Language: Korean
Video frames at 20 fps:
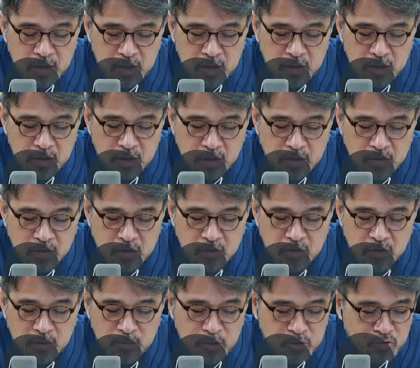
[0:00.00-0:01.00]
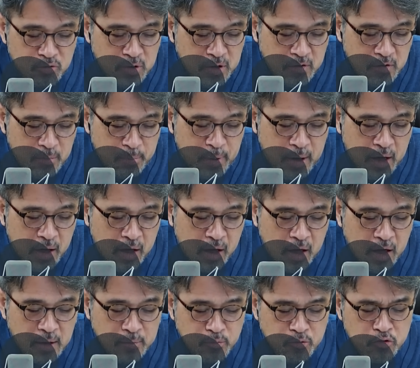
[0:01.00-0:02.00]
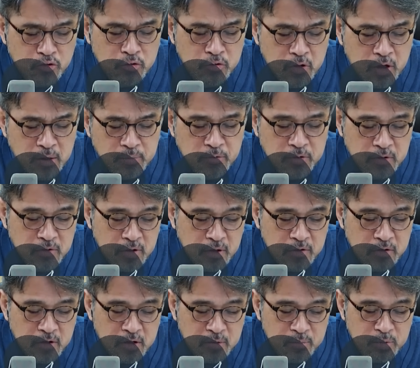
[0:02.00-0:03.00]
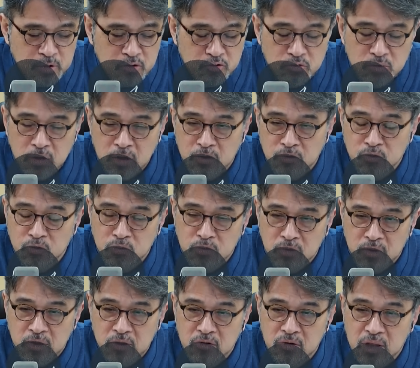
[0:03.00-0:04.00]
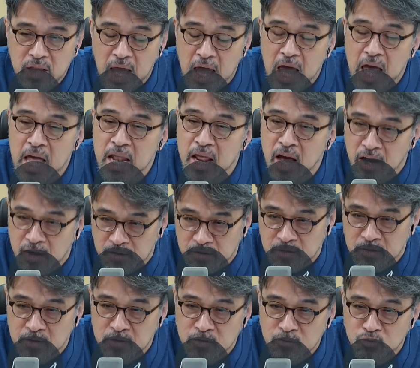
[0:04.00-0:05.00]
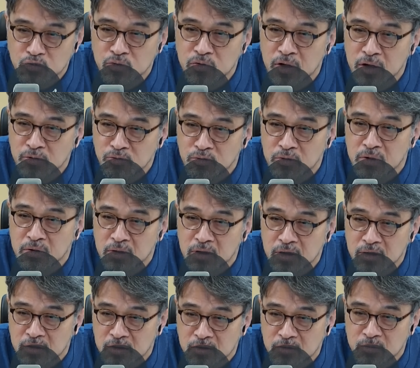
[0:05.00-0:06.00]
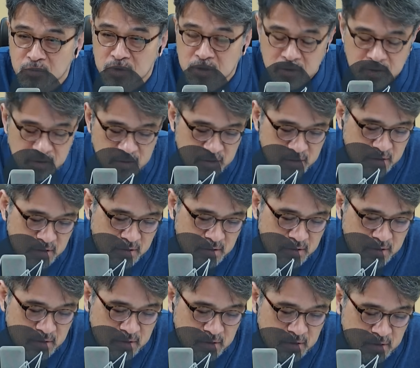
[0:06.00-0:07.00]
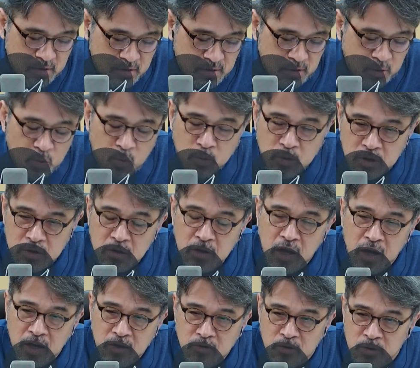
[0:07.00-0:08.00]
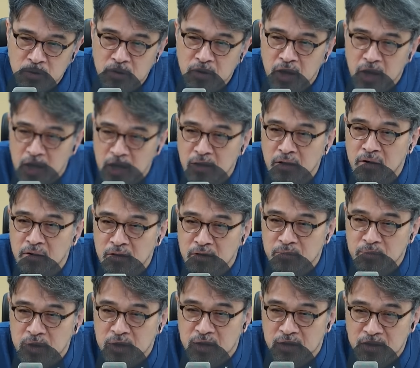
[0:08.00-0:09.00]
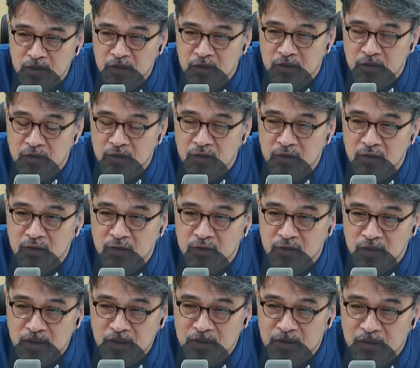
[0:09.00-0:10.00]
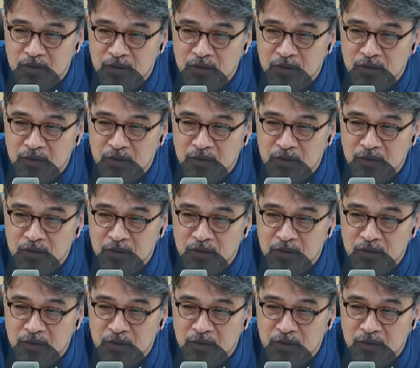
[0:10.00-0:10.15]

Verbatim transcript: 1인당 식사비 중에서 밥값, 술값이 차지하는 비중이 어느 정도 되는 대략은 추산할 수 있는 거 아니겠습니까? 근데 꼭 이렇게까지 어렵게 해야 되는 겁니까? 네?